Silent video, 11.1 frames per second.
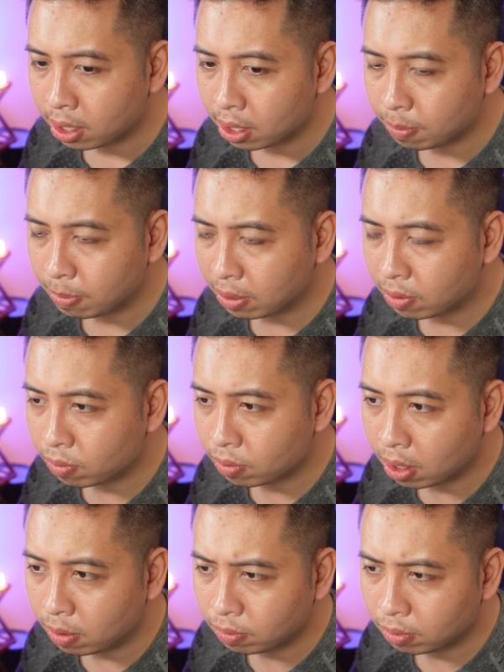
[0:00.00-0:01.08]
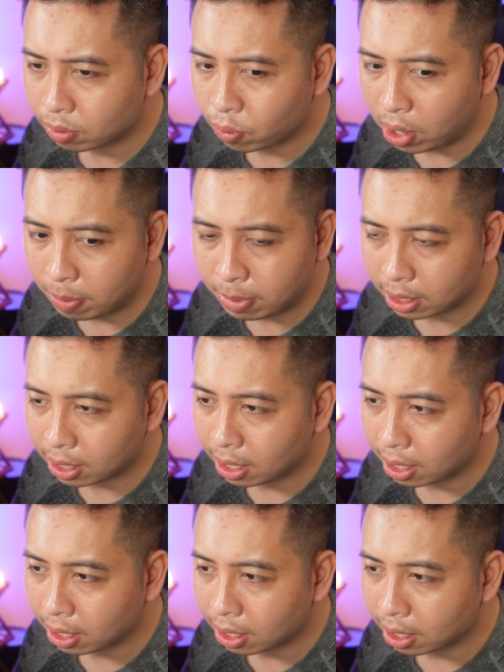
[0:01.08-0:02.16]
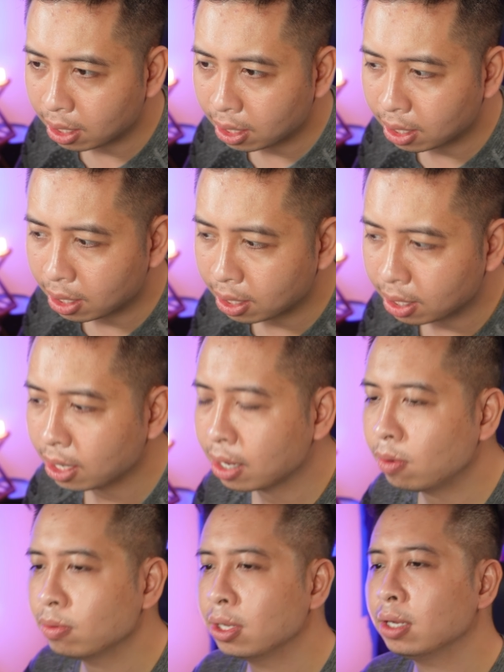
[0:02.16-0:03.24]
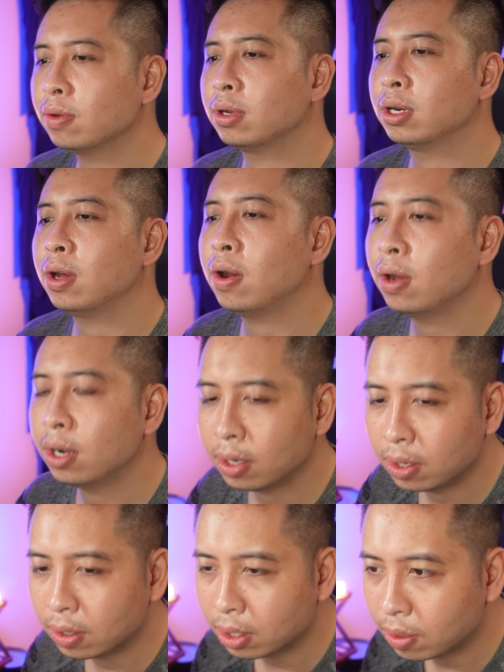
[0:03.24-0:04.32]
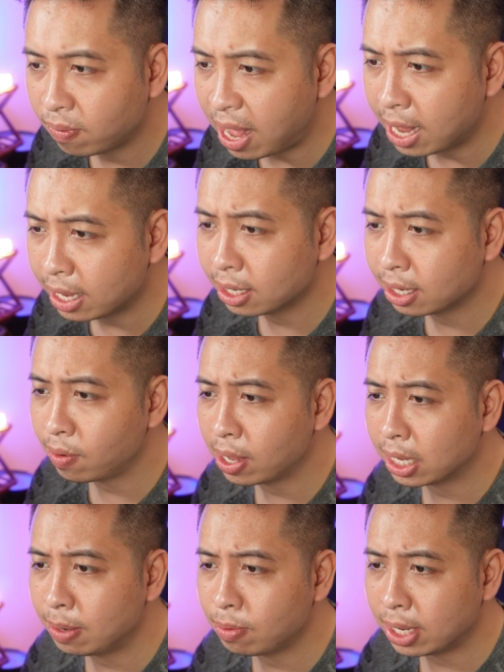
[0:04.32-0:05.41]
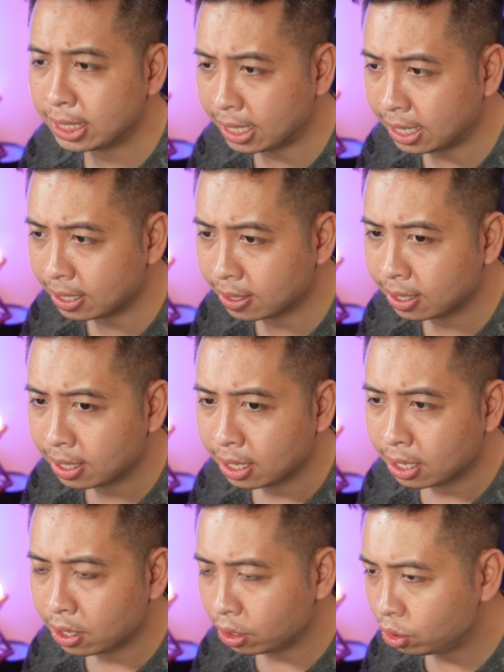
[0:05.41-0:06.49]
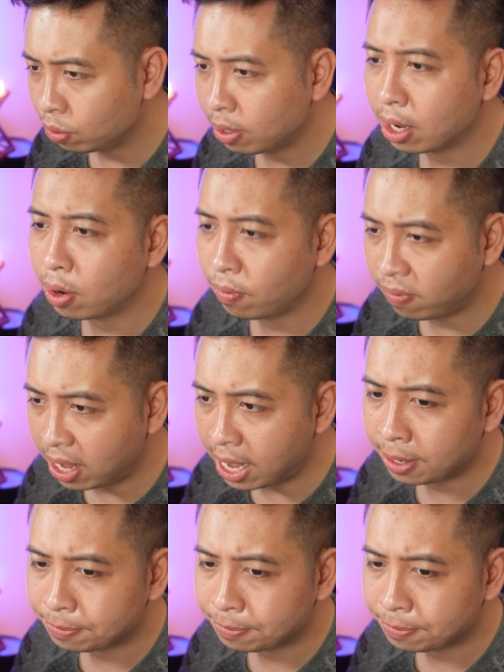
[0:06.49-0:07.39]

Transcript: mình cũng không quên mất cái cái, cái, cái công thức của nó, nó nó pha những cái loại kim loại gì rồi nói chung là có pha